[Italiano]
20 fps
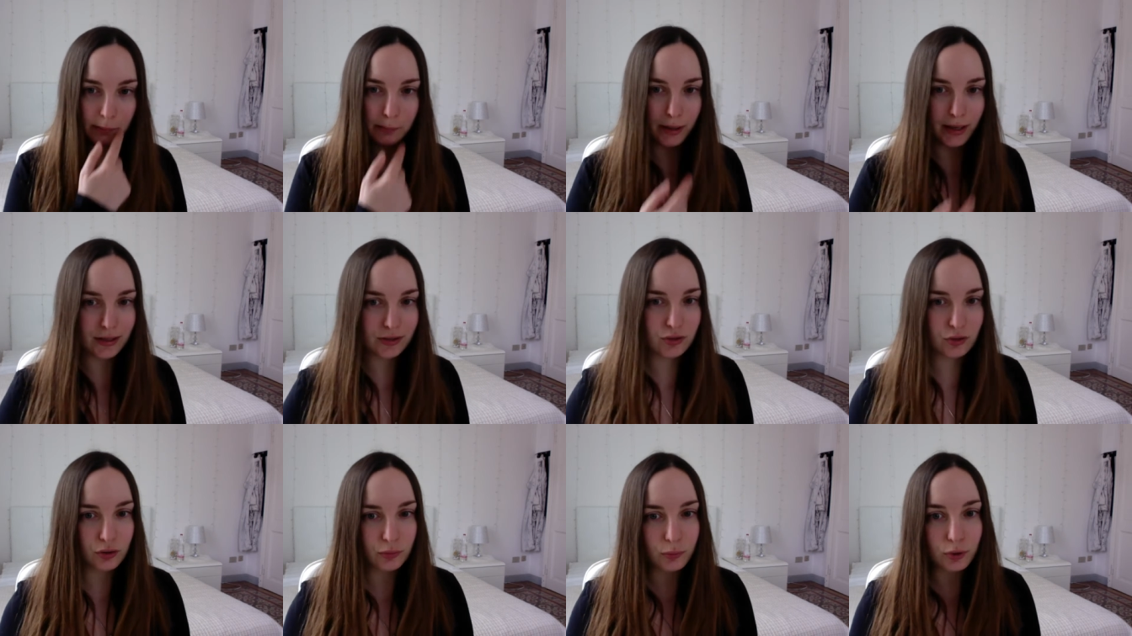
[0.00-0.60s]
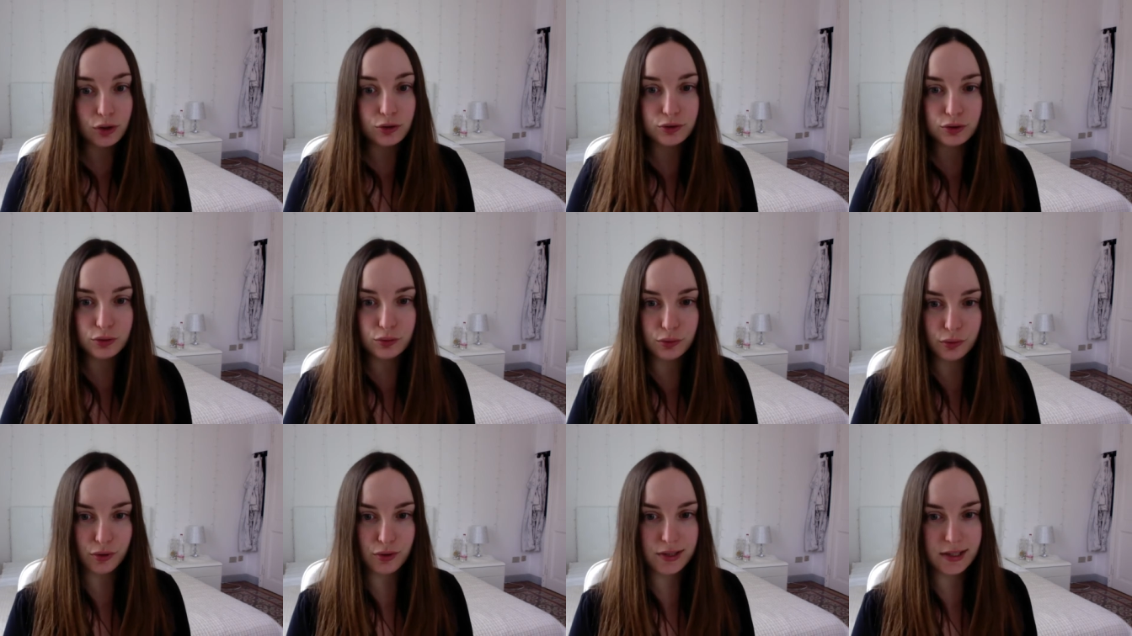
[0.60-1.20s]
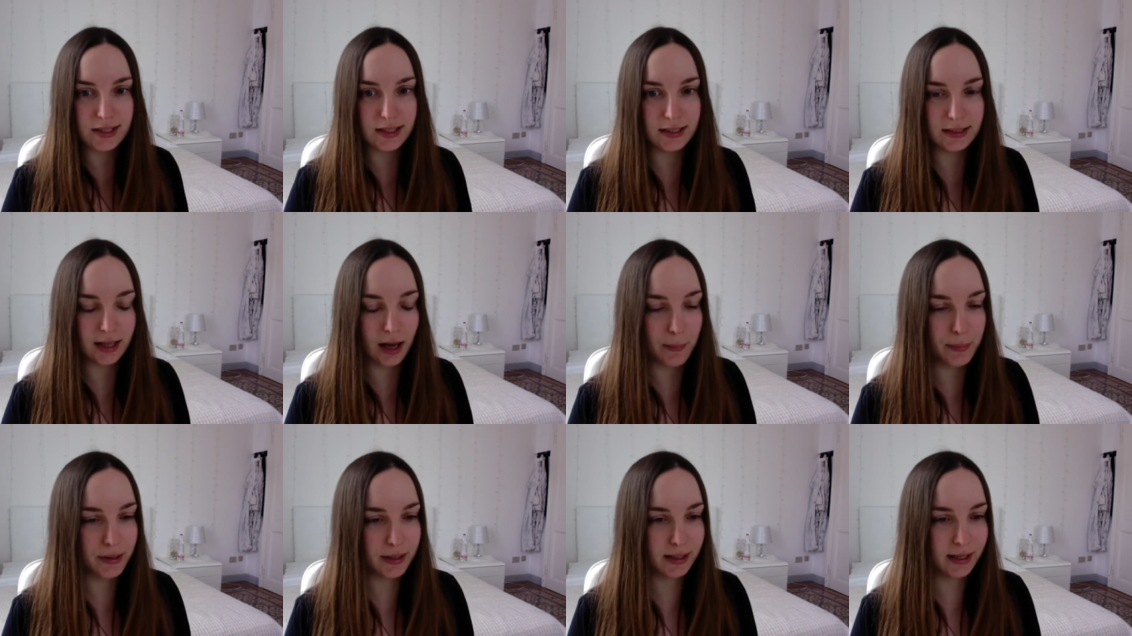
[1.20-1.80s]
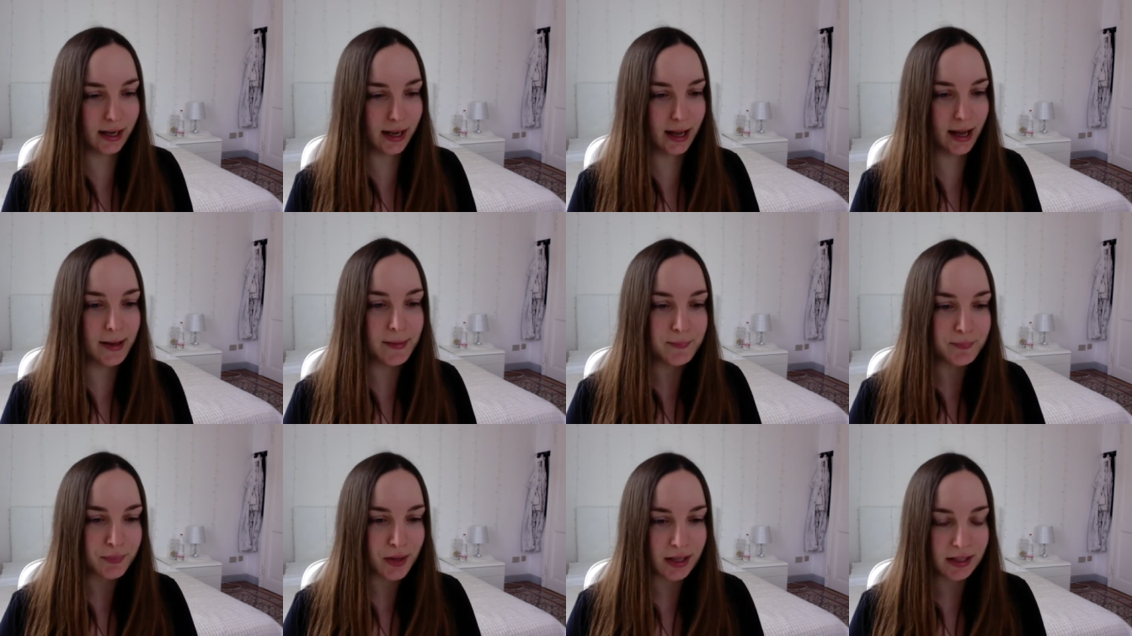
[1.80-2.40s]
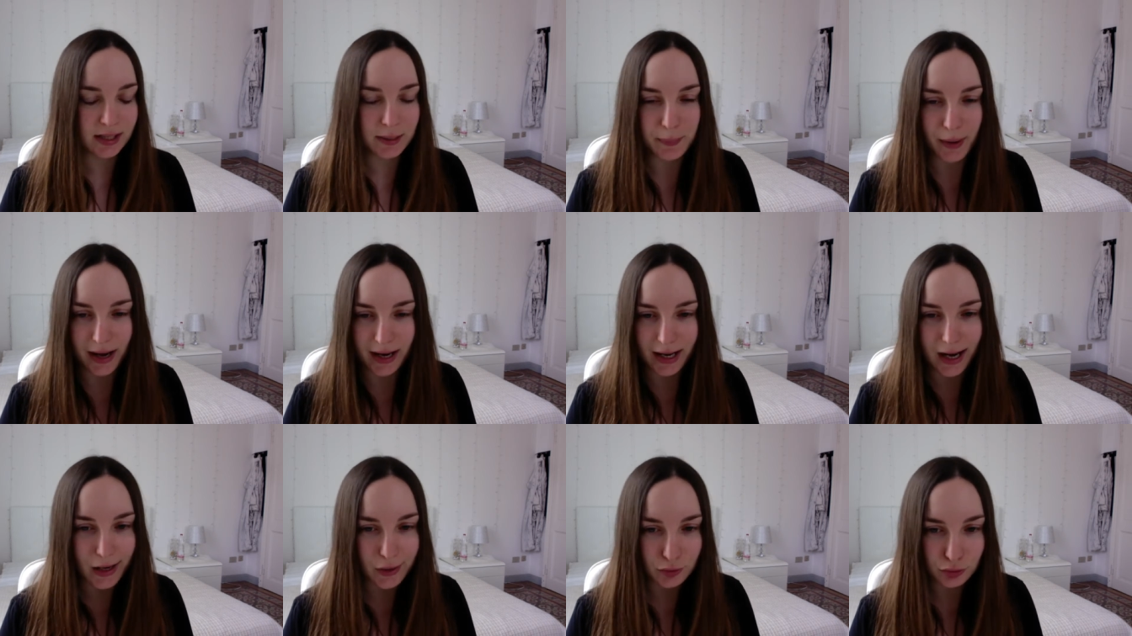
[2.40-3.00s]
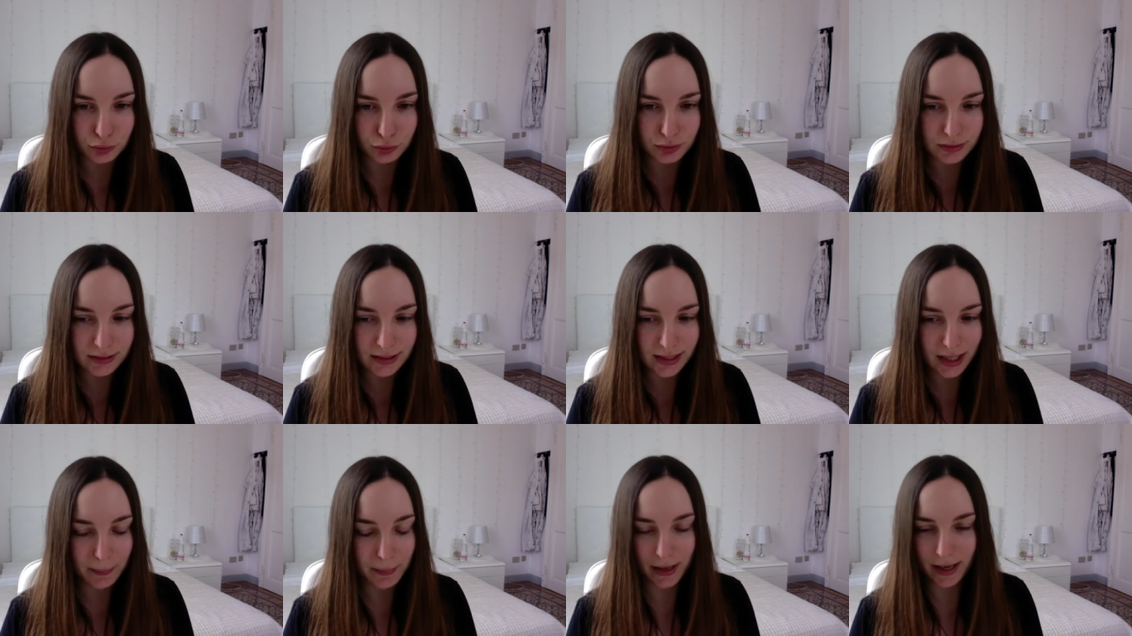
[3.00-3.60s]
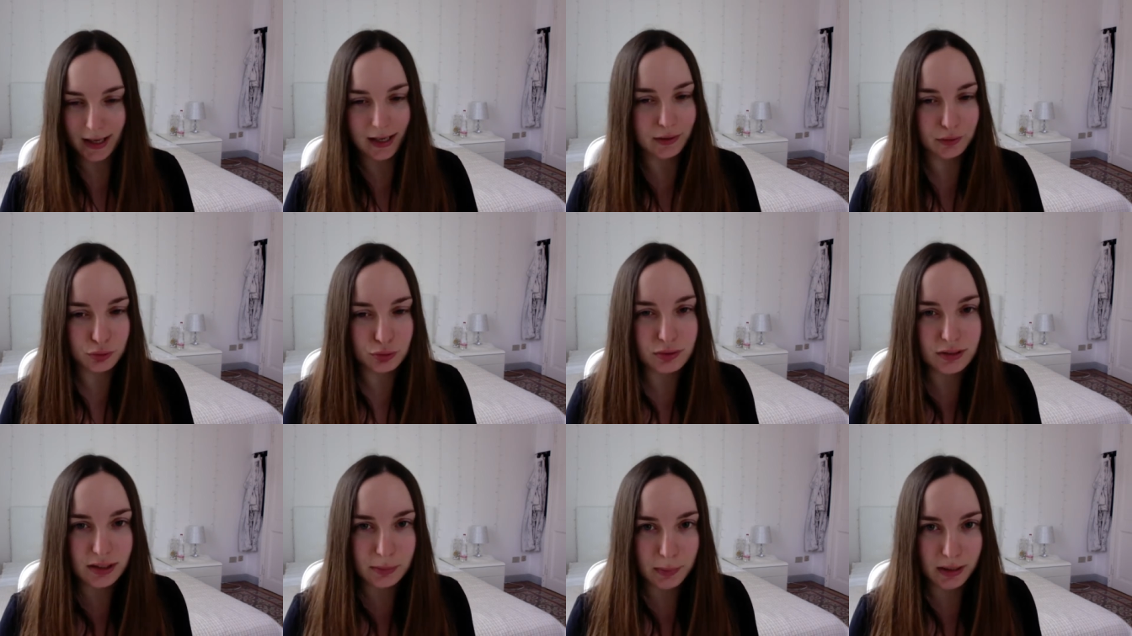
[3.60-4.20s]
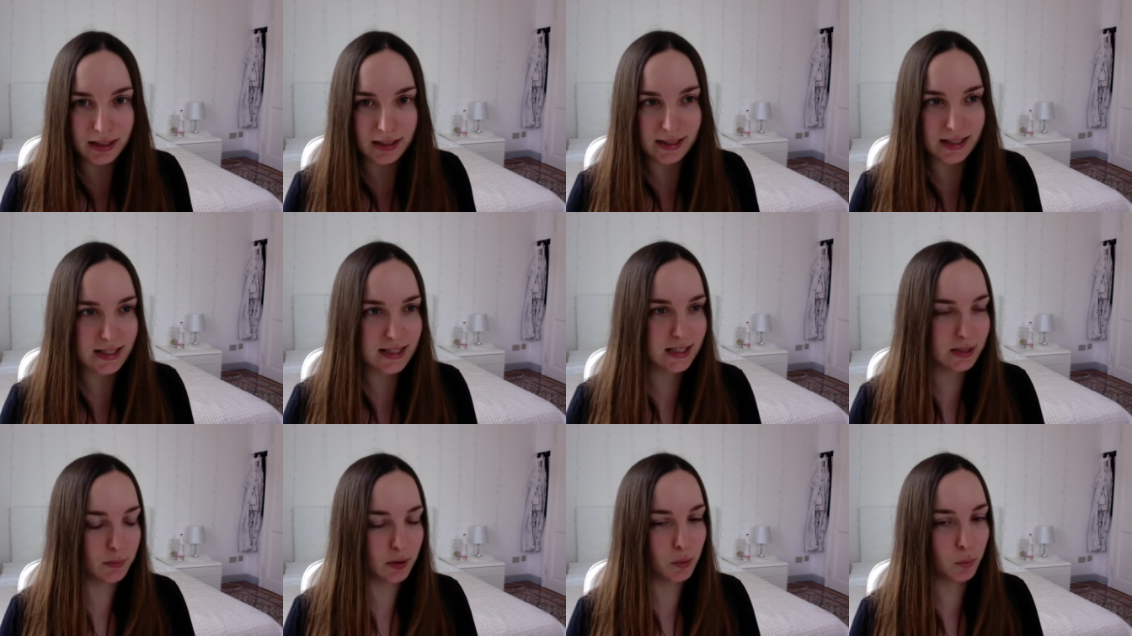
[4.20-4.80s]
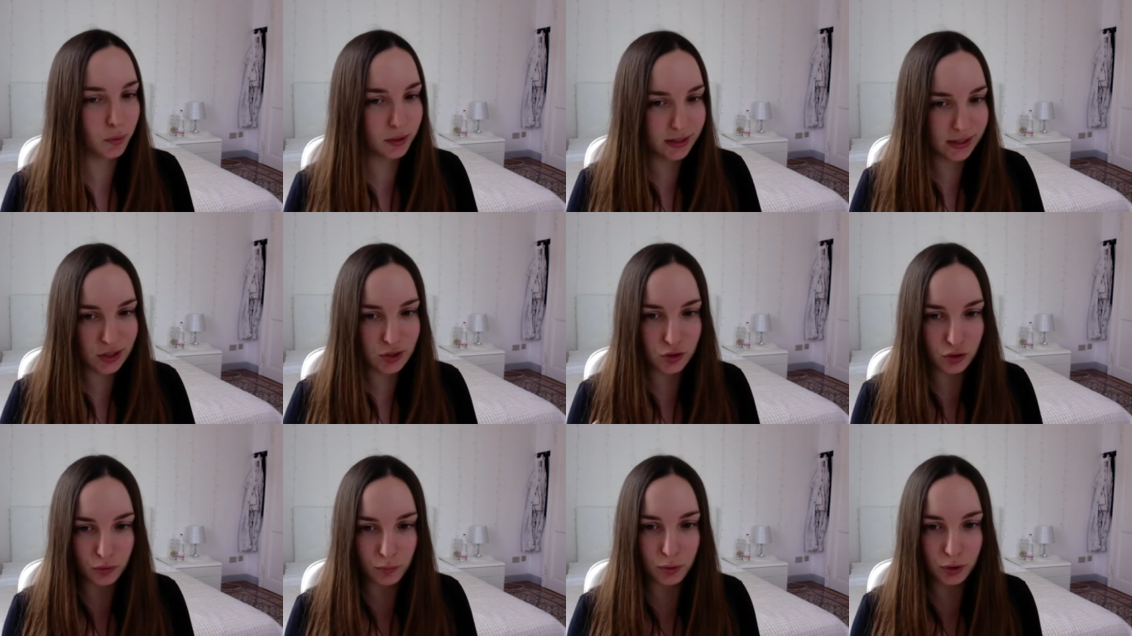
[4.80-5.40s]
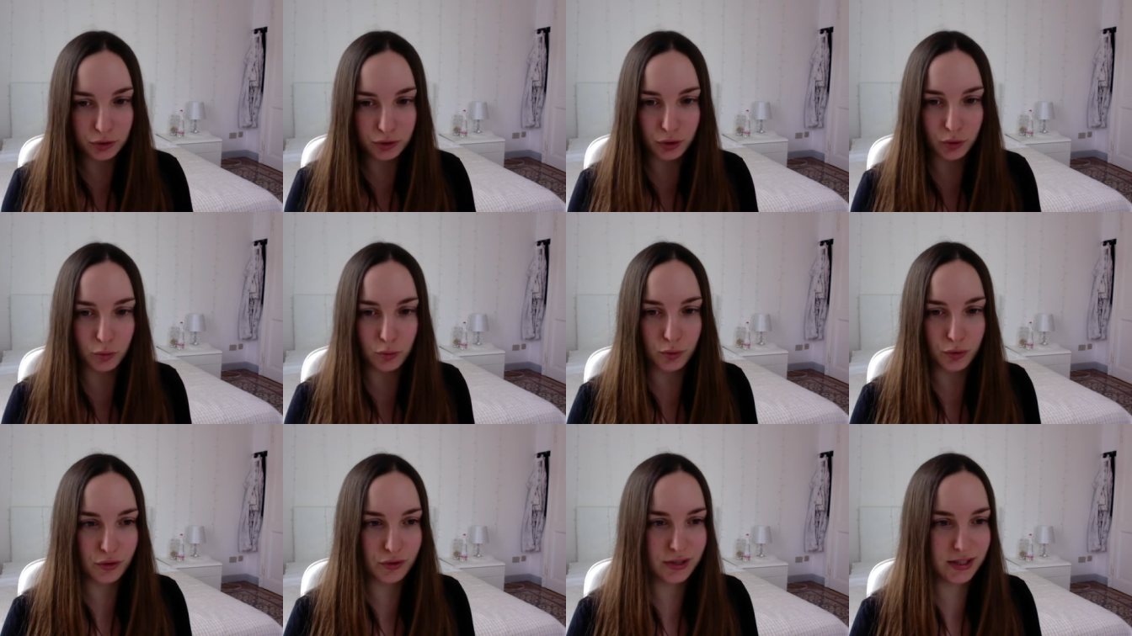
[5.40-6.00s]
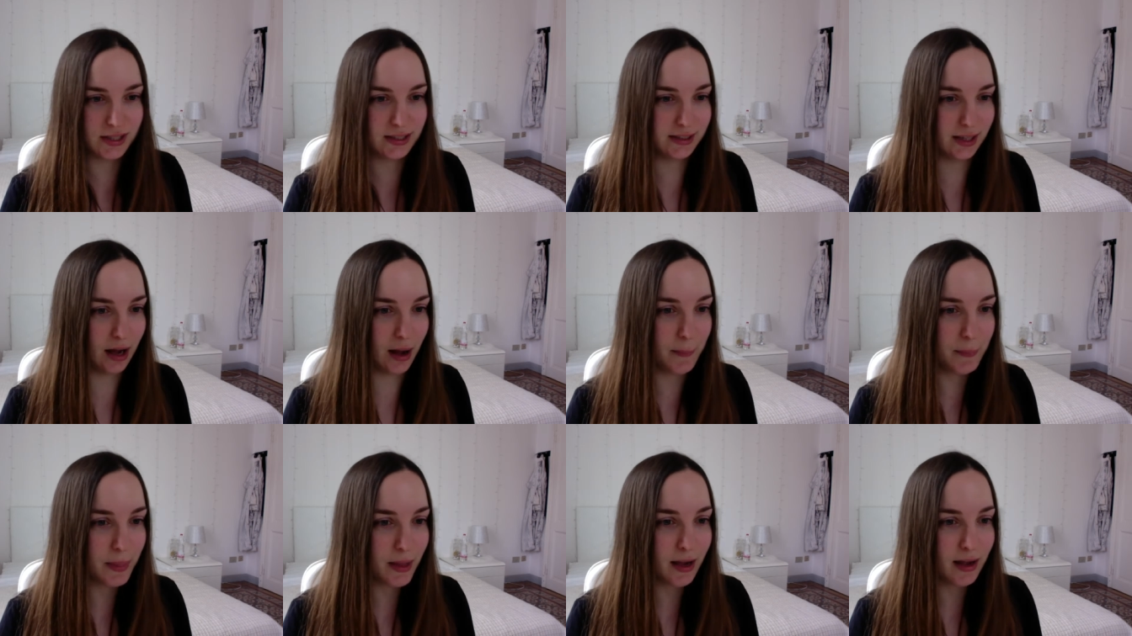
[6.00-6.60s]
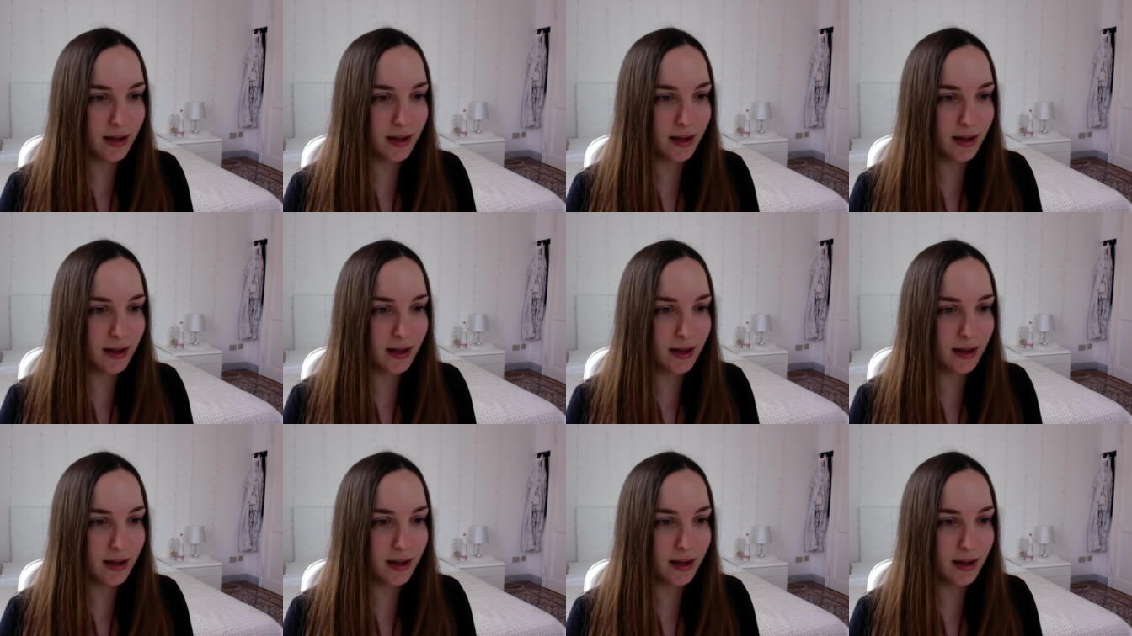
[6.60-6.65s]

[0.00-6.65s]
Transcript: ma sono molto incuriosita perché ne parlano tutti, ne parlano tutti benissime quindi sono molto incuriosita